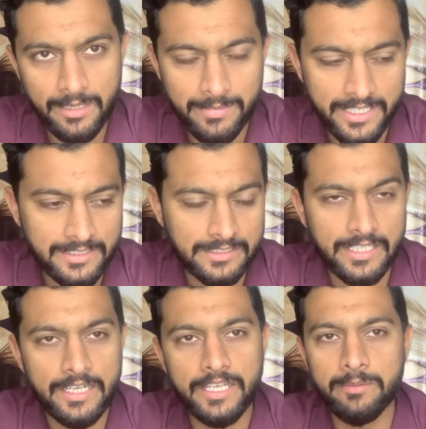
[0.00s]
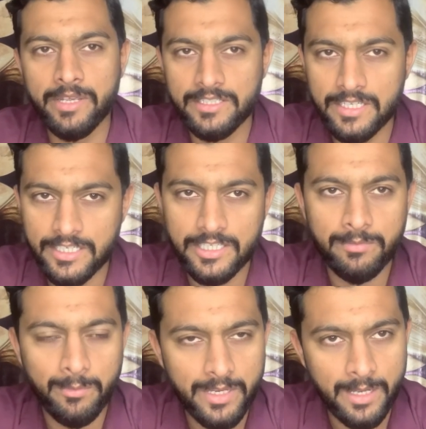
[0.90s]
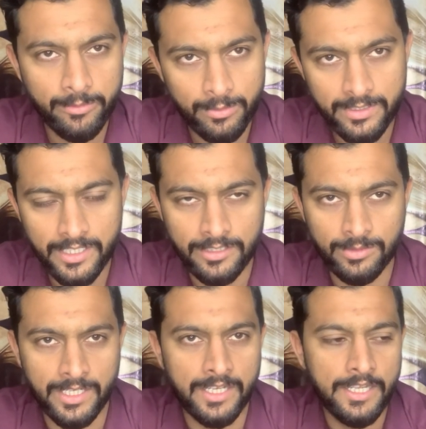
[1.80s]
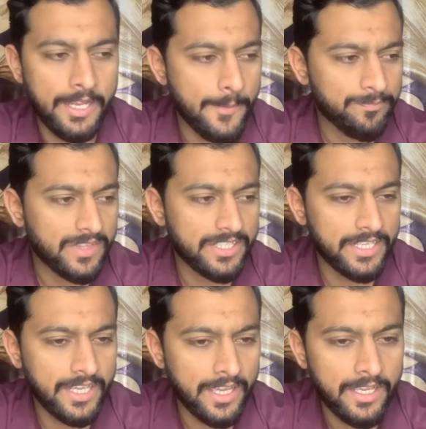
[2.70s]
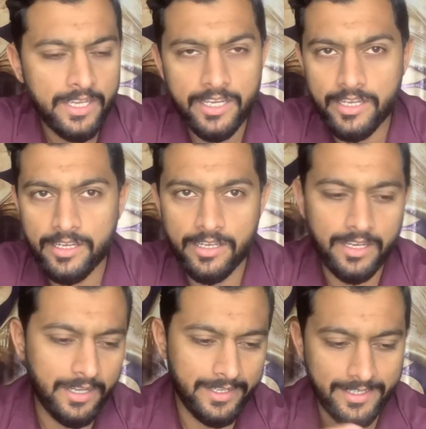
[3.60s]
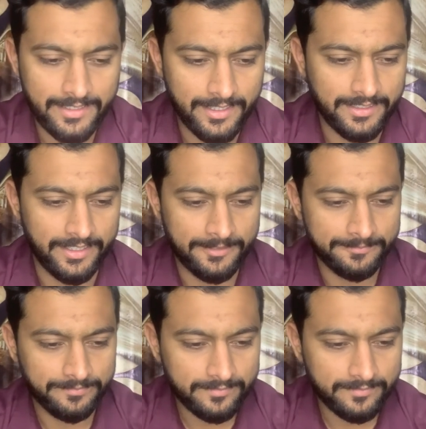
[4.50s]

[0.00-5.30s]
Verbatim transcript: हेल्प ले सकते हैं लेकिन मैं इस लेक्चर में भी आपको बता दूँगा ठीक है आइए सीखते